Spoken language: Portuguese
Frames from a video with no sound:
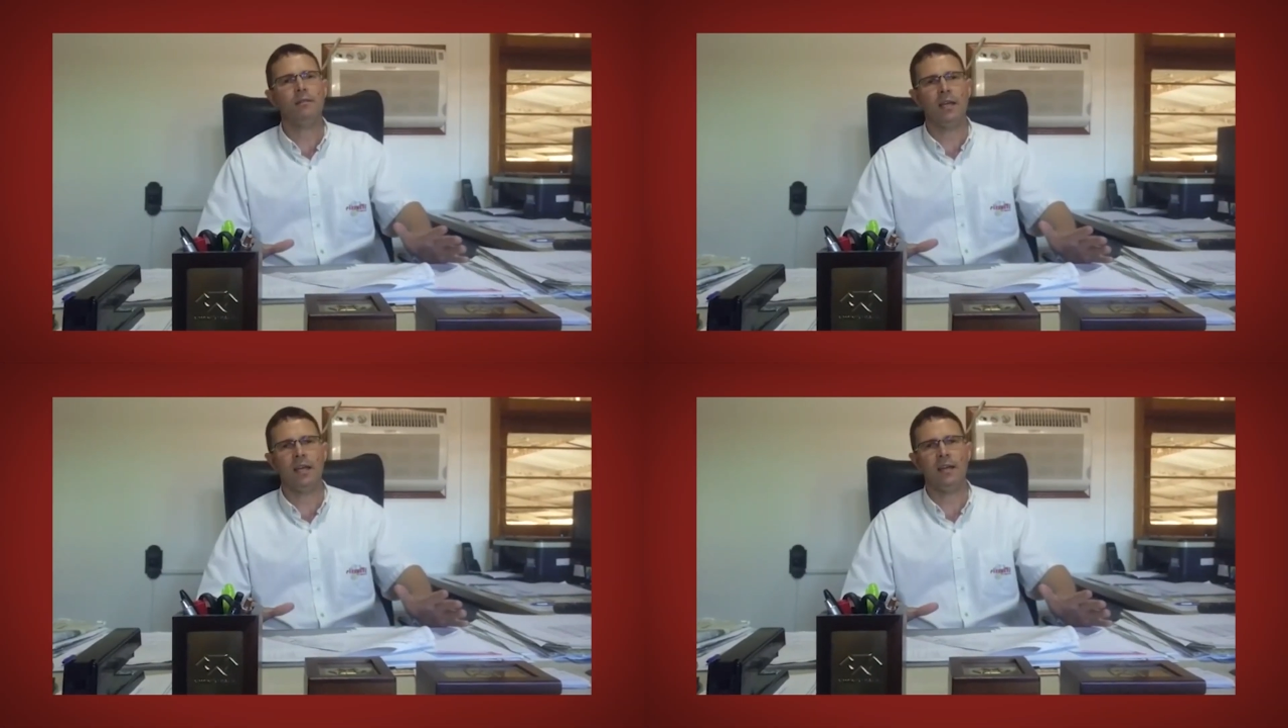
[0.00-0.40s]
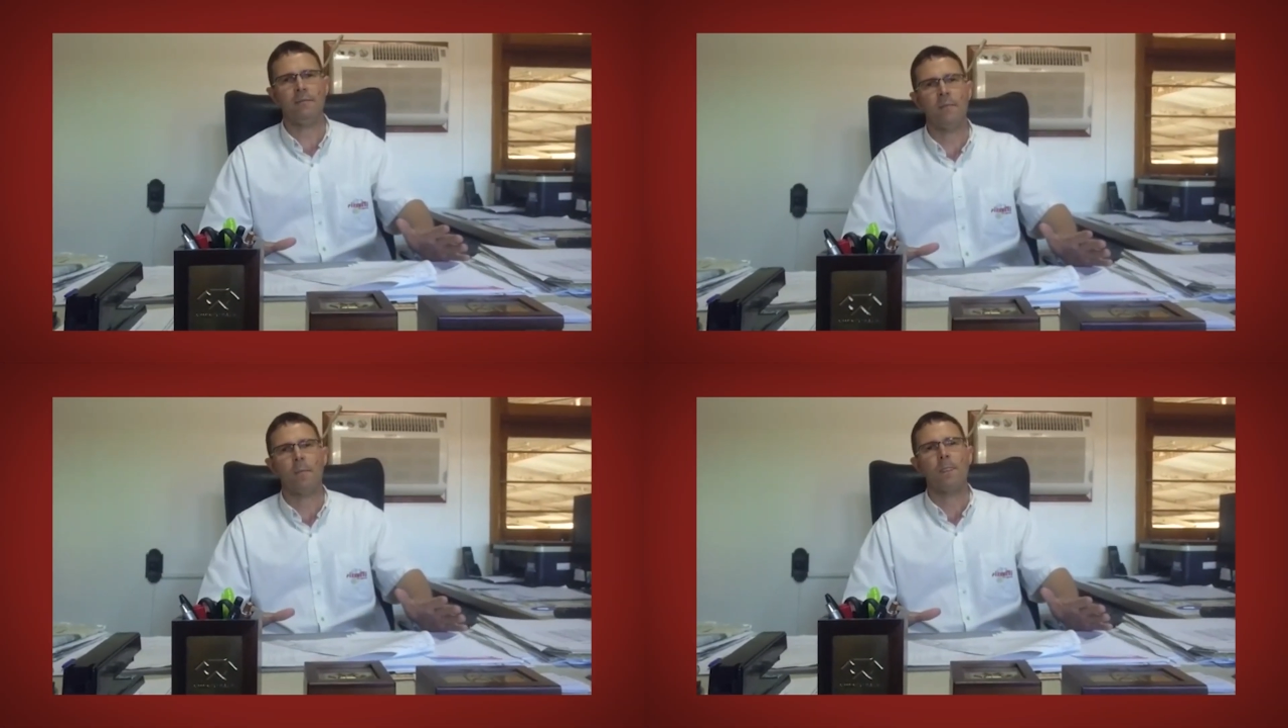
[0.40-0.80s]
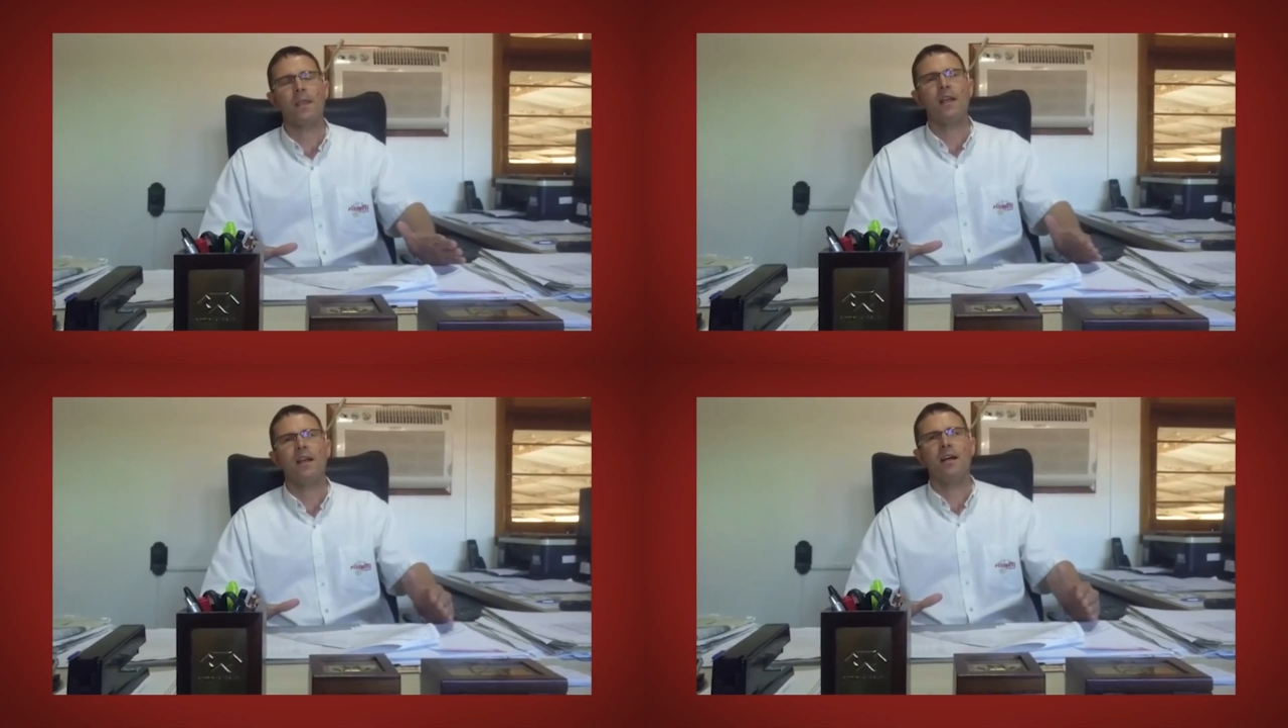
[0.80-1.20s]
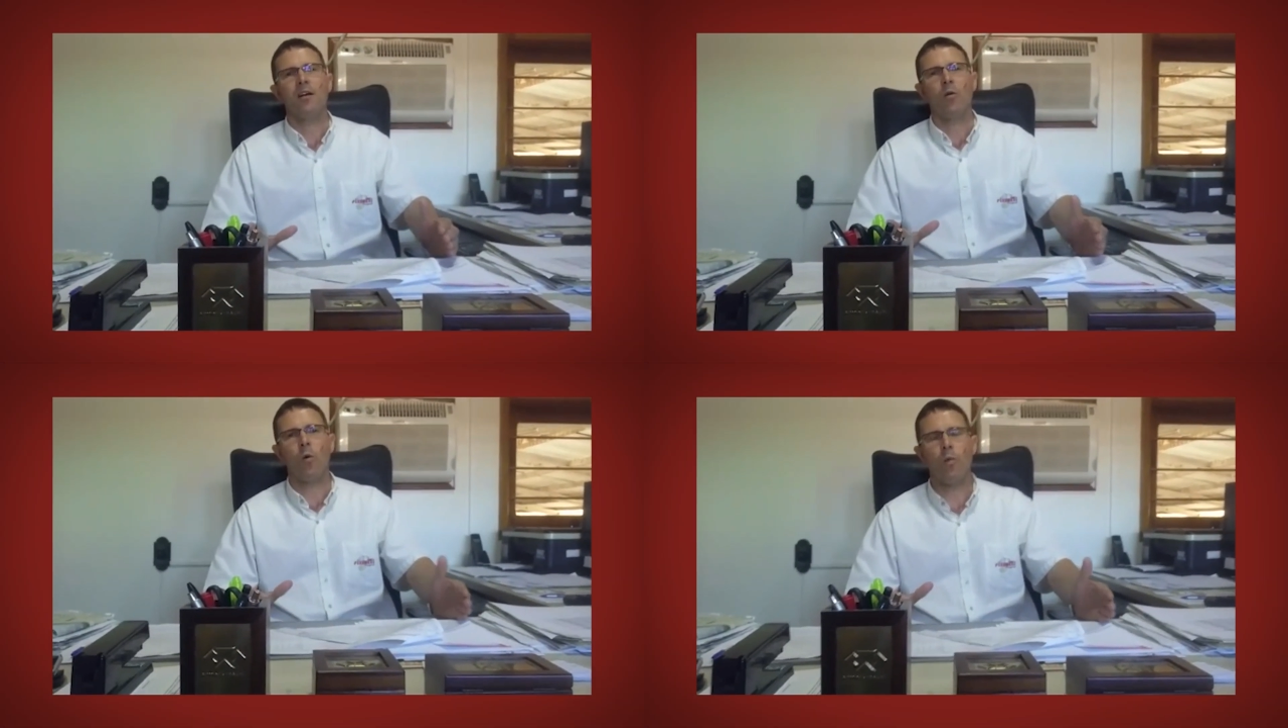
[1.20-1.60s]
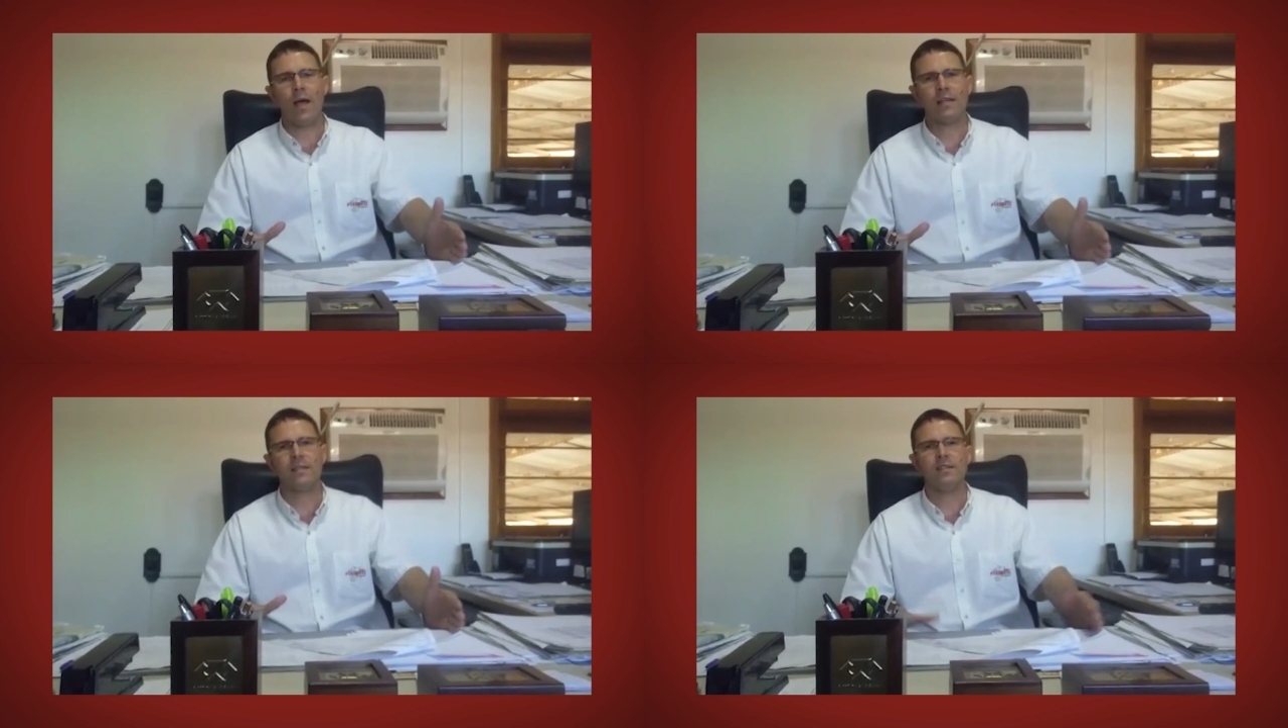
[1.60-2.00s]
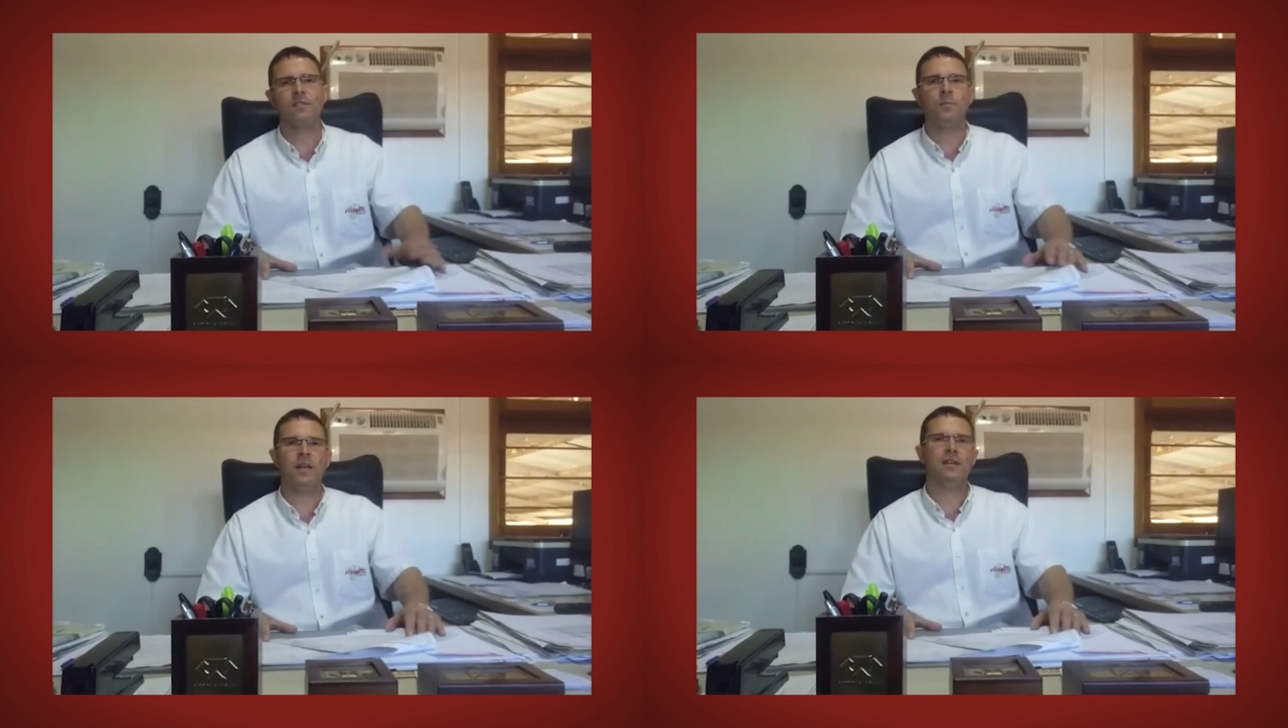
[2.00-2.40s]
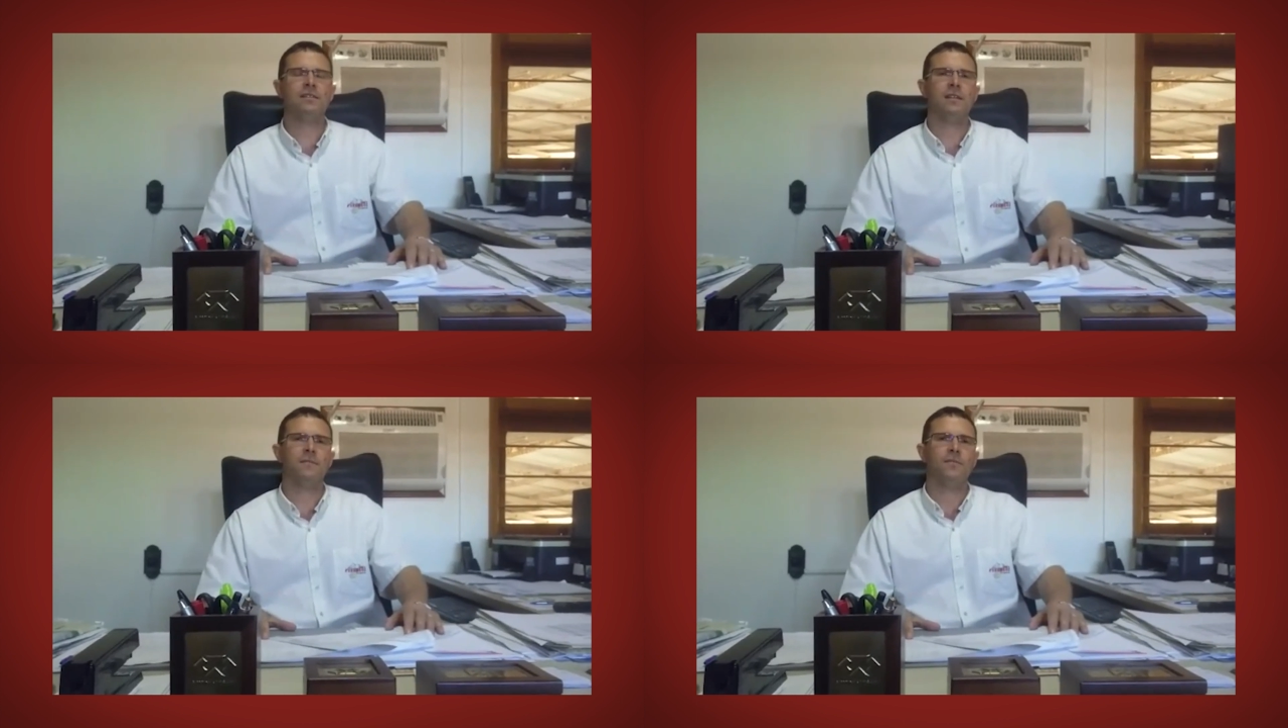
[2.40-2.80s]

que com essa despesa